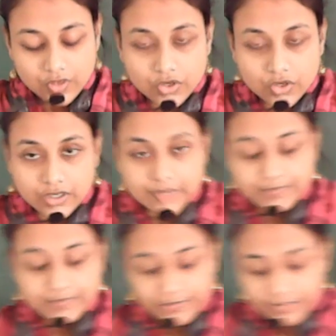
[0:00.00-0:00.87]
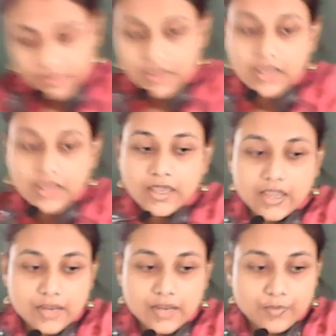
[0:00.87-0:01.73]
ওকে
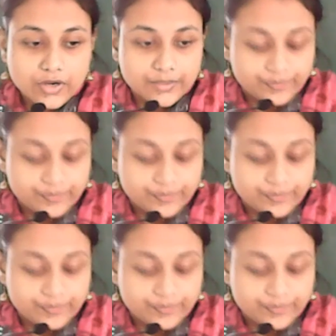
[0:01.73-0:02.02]
এরপরে